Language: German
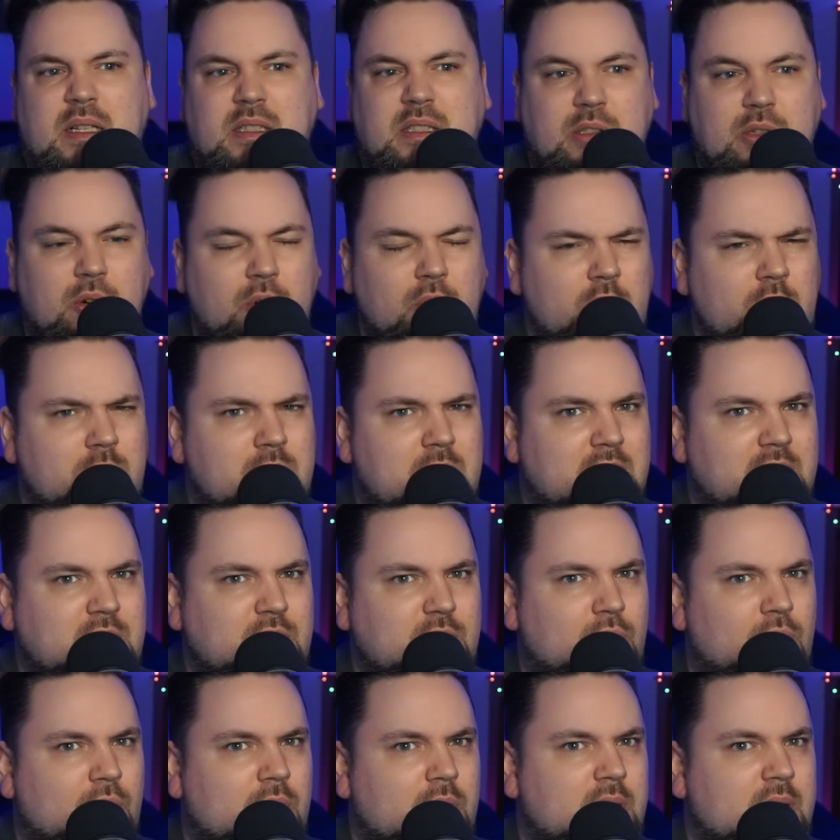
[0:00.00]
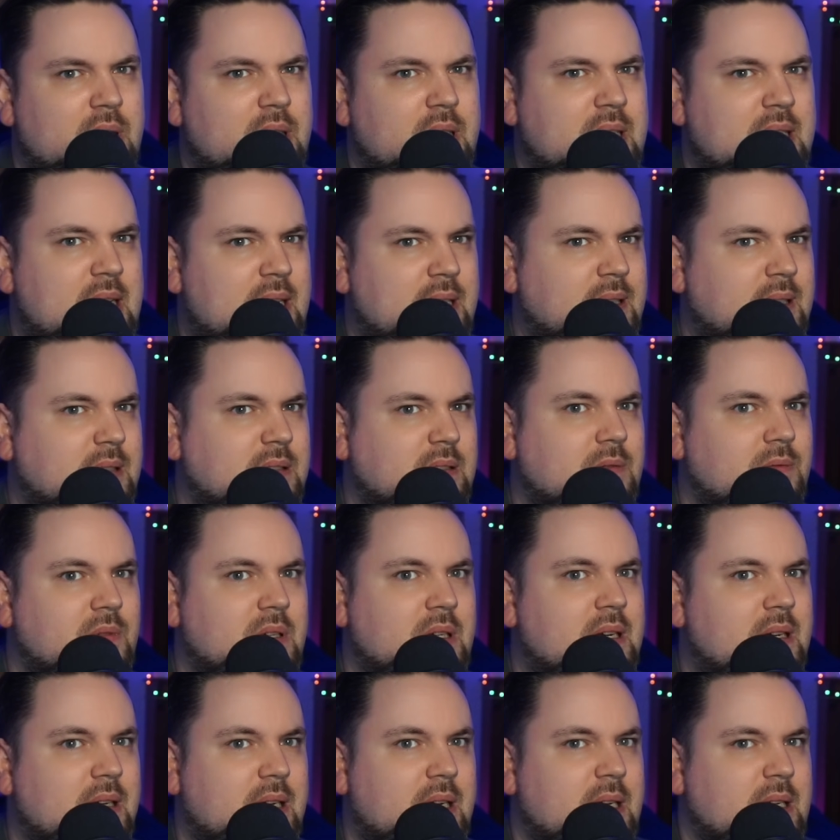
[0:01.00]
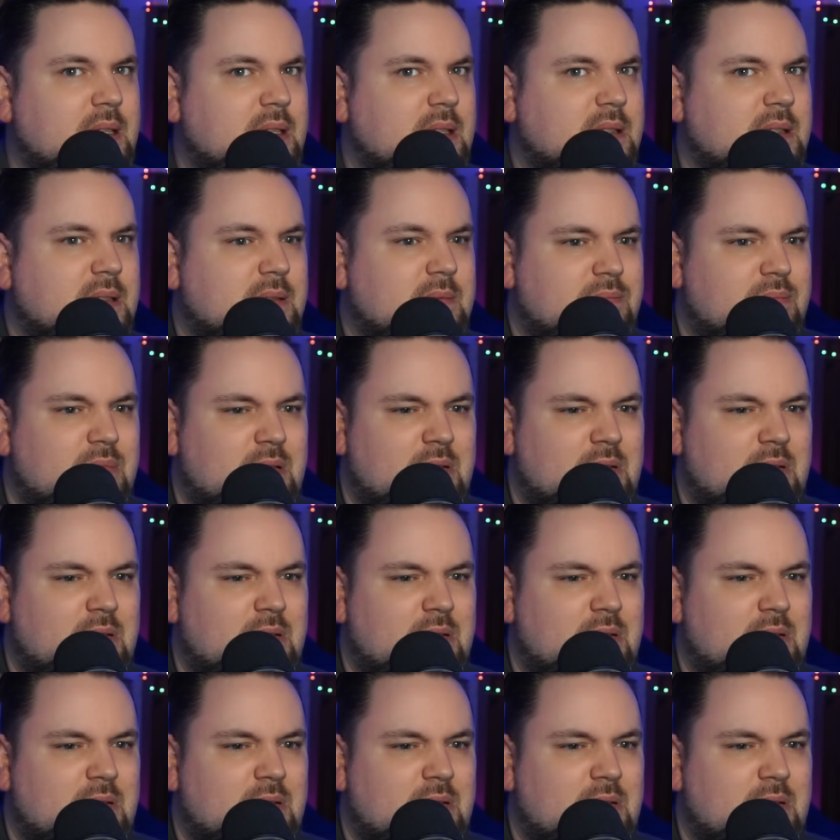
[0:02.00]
so übertrunken, ich kann das irgendwie, krieg das,